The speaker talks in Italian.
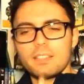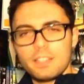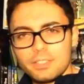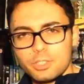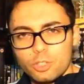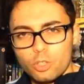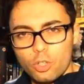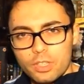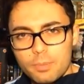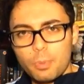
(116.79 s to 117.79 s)

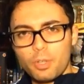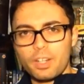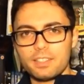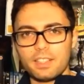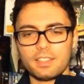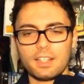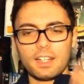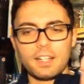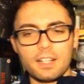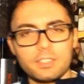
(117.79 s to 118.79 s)
direzioni, il progredire della
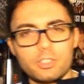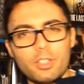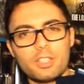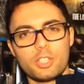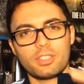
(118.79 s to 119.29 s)
narrazione ci